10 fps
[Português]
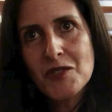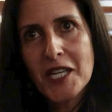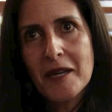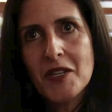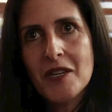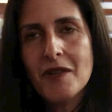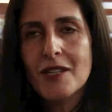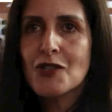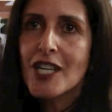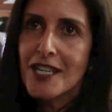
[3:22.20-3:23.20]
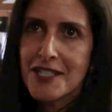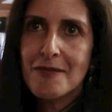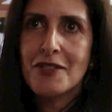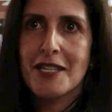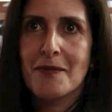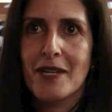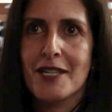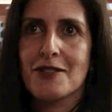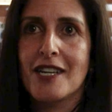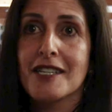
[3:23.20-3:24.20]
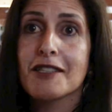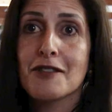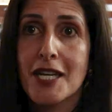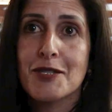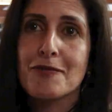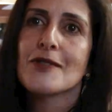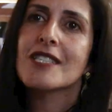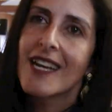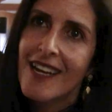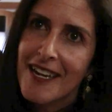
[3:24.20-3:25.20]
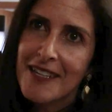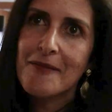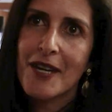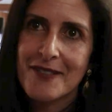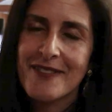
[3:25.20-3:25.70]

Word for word: encaminhamentos, estamos aqui para ajudar e tornar as pessoas ainda mais